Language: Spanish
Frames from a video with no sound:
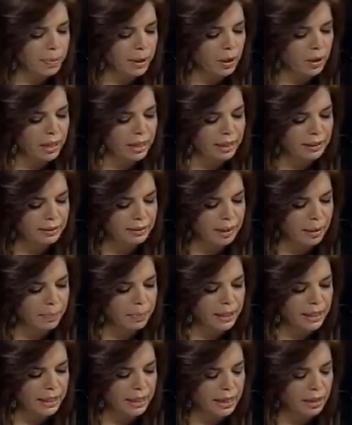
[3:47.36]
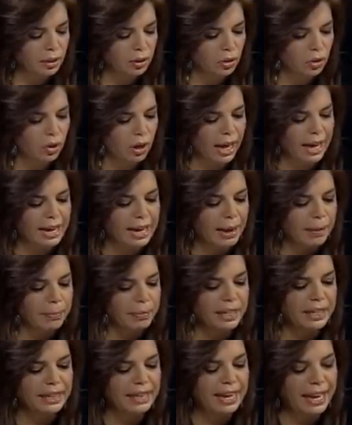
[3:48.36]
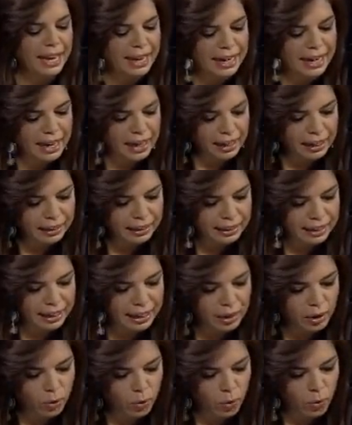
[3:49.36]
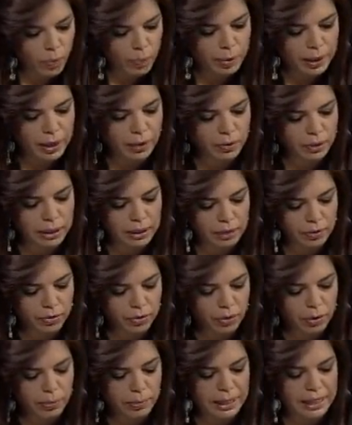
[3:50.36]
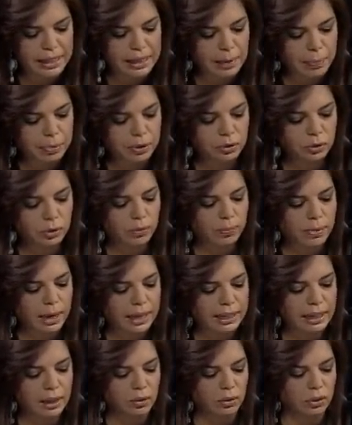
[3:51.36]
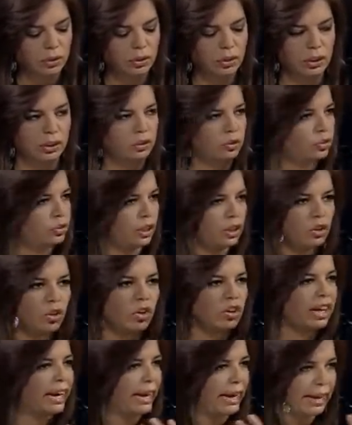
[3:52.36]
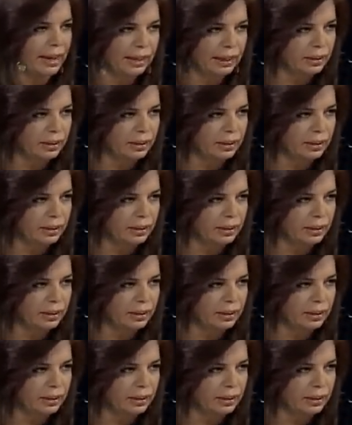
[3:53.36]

pero le está pidiendo a la minera que cumpla con el informe y le ha puesto varias condiciones. ¿Usted no cree en